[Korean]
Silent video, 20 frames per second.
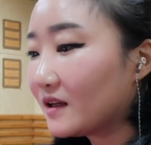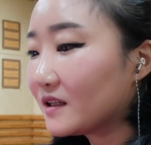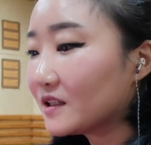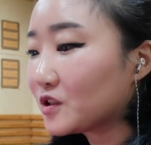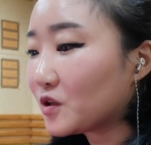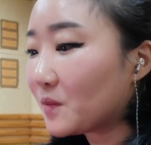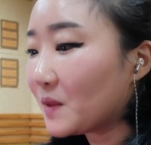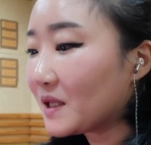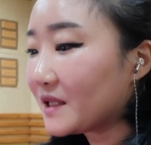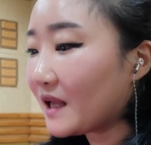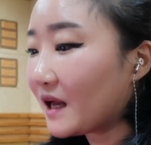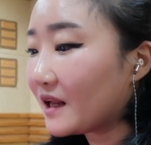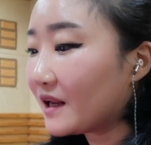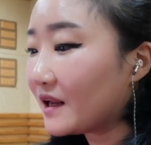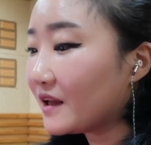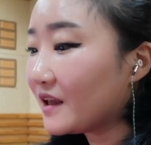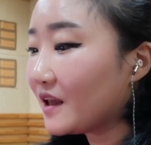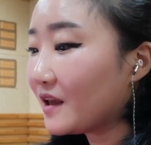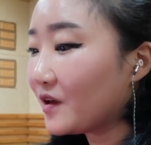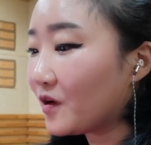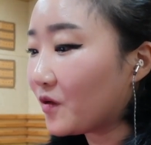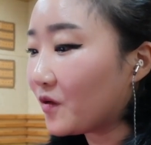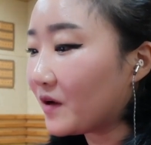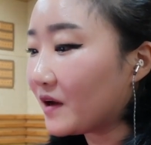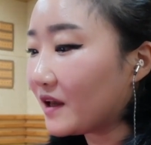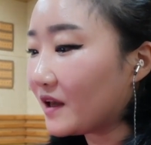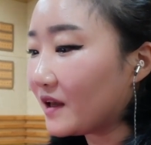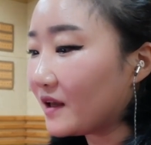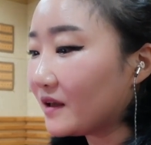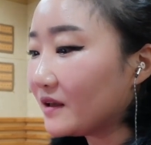정말 다량의
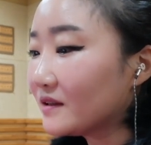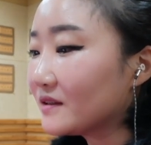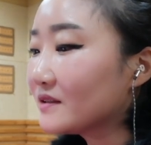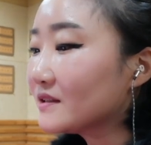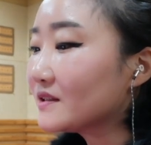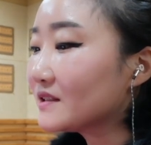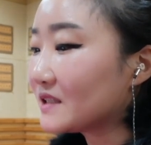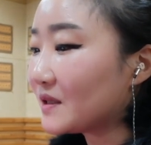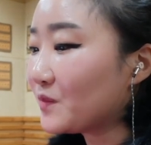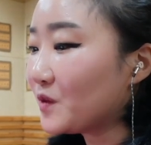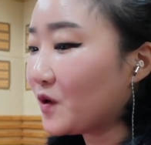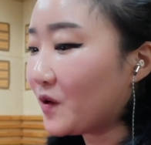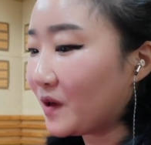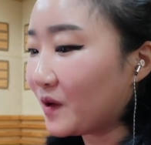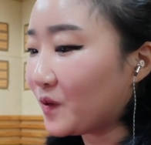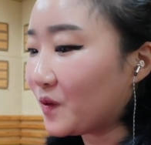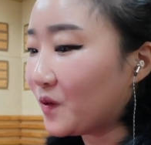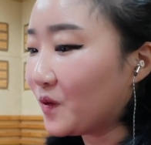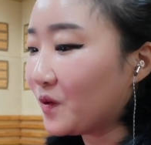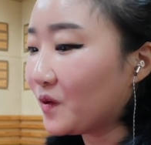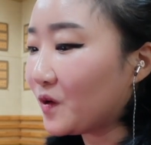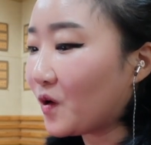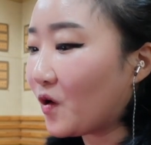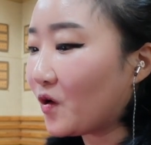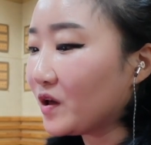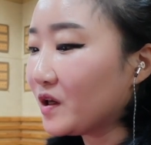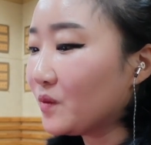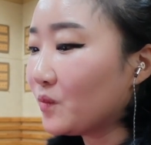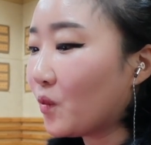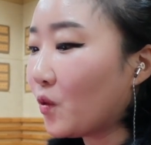영화에 참여했고
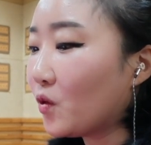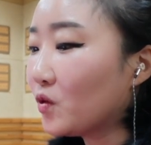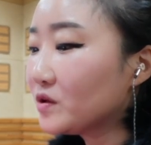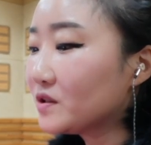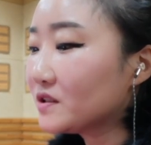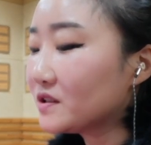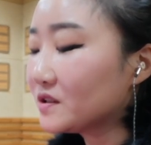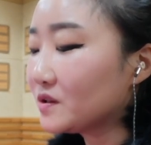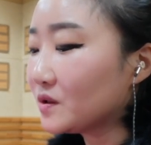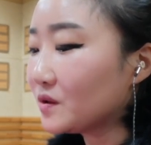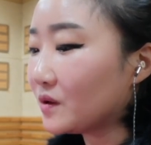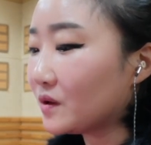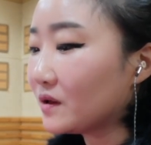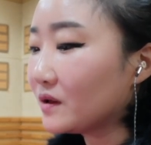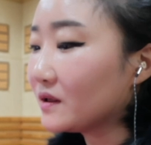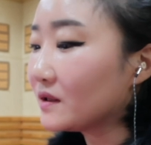거의 모든